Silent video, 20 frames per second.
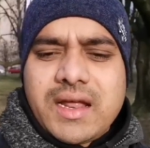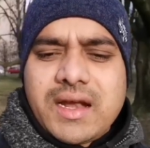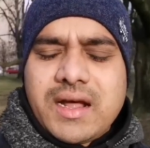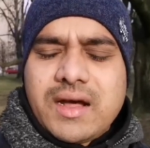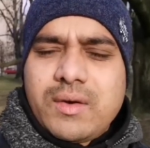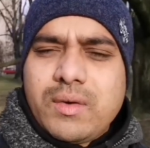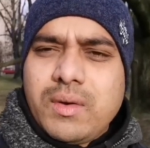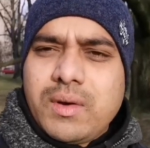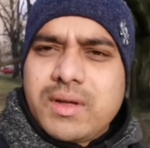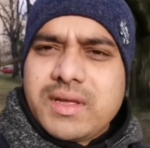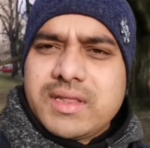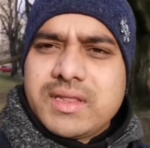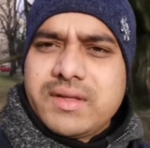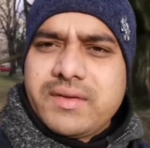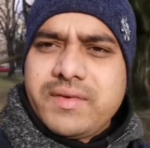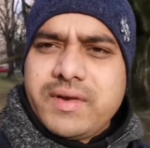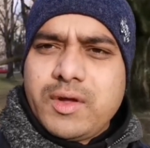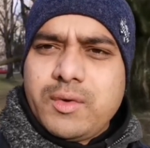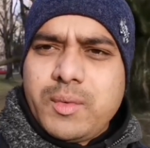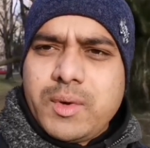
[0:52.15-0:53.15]
நான் உங்களுக்கு இந்த
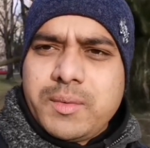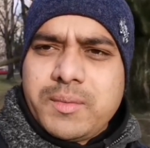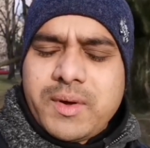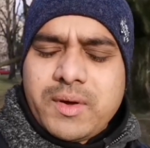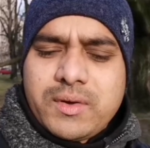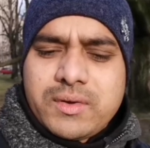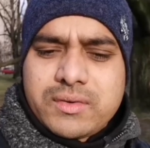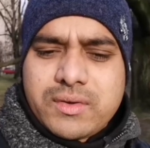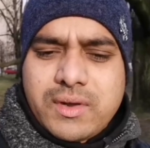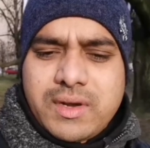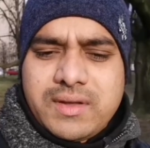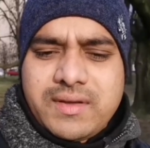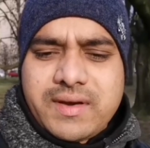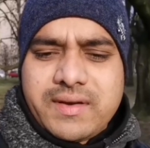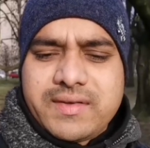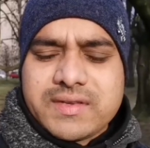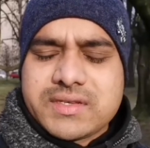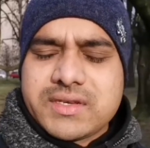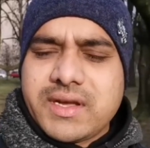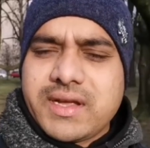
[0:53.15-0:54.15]
வீடியோ மூலிமா ஒரு சொல்ல வர
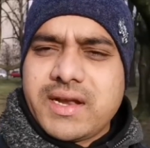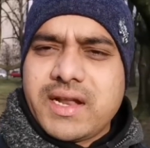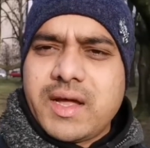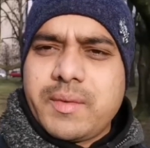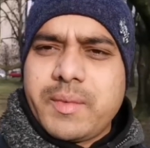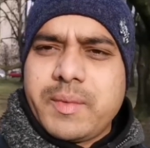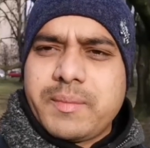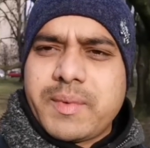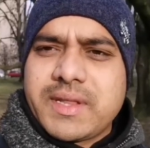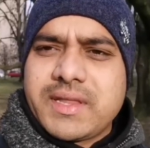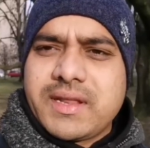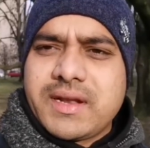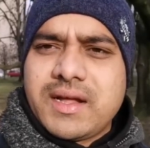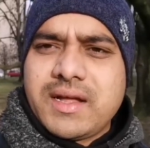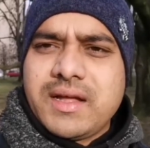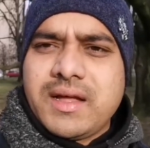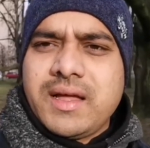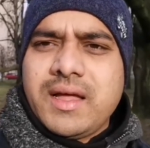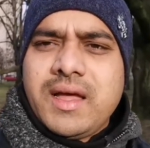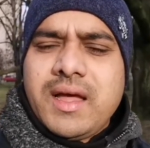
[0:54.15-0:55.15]
விஷயம் என்ன அப்படின்னு
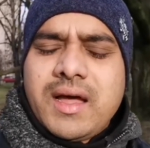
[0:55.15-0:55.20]
பார்த்தீங்கன்னா